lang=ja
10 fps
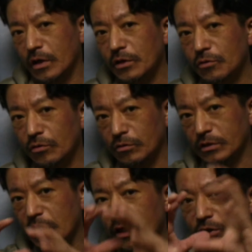あの
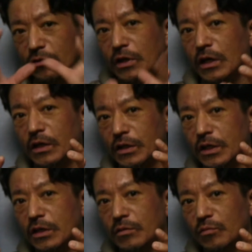さなぎの中
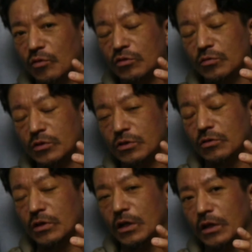に僕も
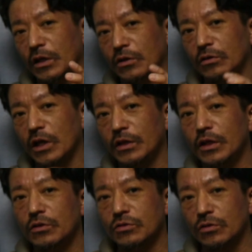そうなんだけど大
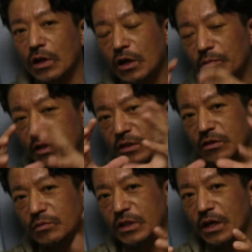抵の人なんか
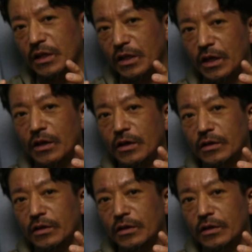水みたいなね